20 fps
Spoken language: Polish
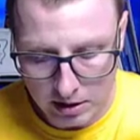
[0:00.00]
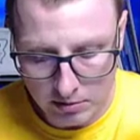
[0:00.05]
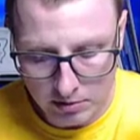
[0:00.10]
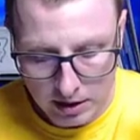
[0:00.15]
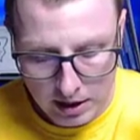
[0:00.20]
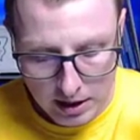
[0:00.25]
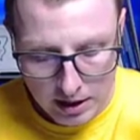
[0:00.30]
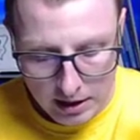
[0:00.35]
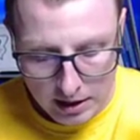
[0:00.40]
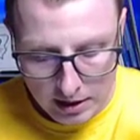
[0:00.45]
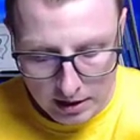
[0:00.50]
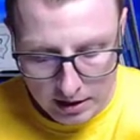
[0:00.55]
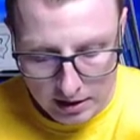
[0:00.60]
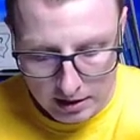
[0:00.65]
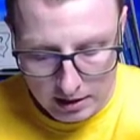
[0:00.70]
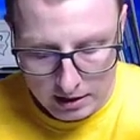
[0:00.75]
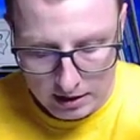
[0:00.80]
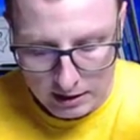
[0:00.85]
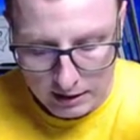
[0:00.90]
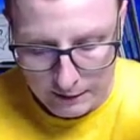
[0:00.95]
są
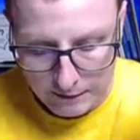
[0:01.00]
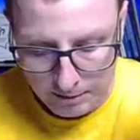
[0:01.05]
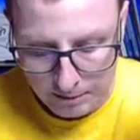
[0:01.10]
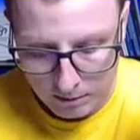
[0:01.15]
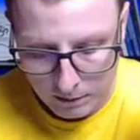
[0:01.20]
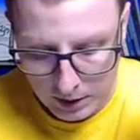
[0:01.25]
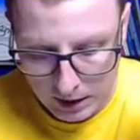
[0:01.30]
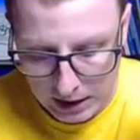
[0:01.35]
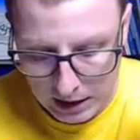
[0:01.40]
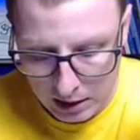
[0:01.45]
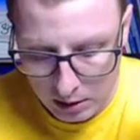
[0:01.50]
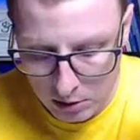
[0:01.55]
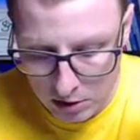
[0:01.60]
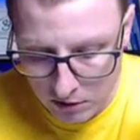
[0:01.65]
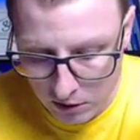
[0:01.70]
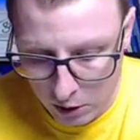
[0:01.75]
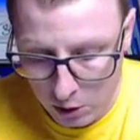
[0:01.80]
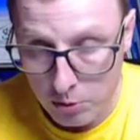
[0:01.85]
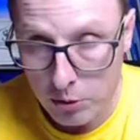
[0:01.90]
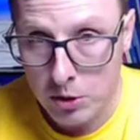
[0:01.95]
jedną
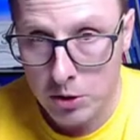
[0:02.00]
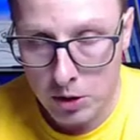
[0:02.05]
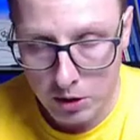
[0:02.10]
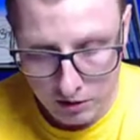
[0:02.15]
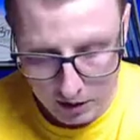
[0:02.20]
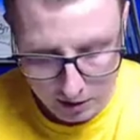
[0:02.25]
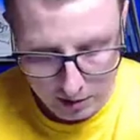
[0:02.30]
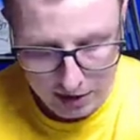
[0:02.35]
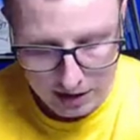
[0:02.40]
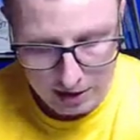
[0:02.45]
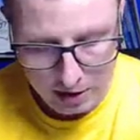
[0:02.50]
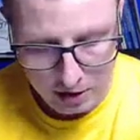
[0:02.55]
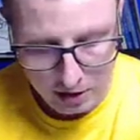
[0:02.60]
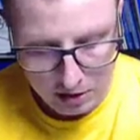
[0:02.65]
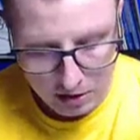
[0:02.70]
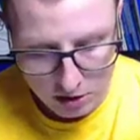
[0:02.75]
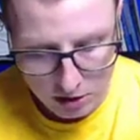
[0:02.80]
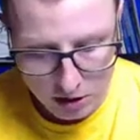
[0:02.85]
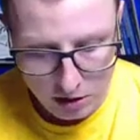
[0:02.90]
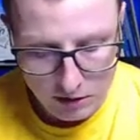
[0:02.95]
z form oddziaływań
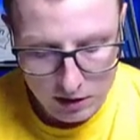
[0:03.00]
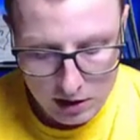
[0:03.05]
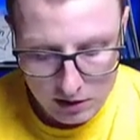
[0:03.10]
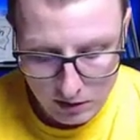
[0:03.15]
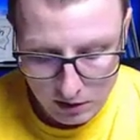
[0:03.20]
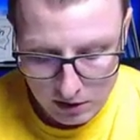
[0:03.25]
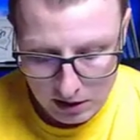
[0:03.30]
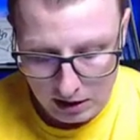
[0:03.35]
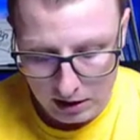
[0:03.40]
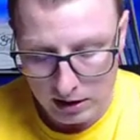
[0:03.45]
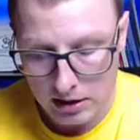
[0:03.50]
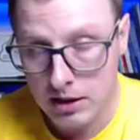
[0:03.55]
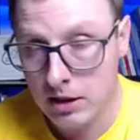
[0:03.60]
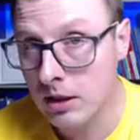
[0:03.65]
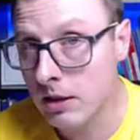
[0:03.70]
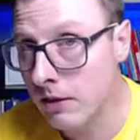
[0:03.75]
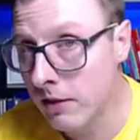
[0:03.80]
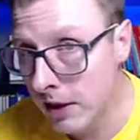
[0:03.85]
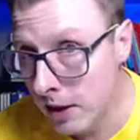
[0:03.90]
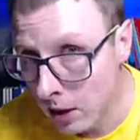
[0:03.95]
międzycząsteczkowych związanych
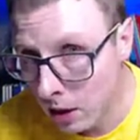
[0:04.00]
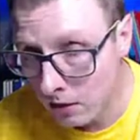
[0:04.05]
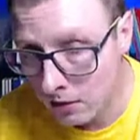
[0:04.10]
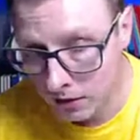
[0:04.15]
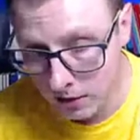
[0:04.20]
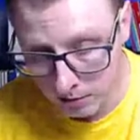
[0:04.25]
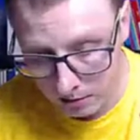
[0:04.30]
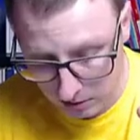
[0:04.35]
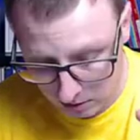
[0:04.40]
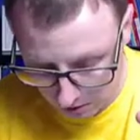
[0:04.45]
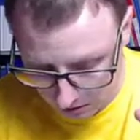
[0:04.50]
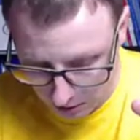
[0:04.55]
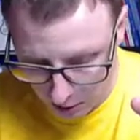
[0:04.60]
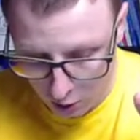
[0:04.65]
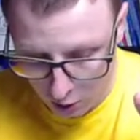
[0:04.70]
z chwilowym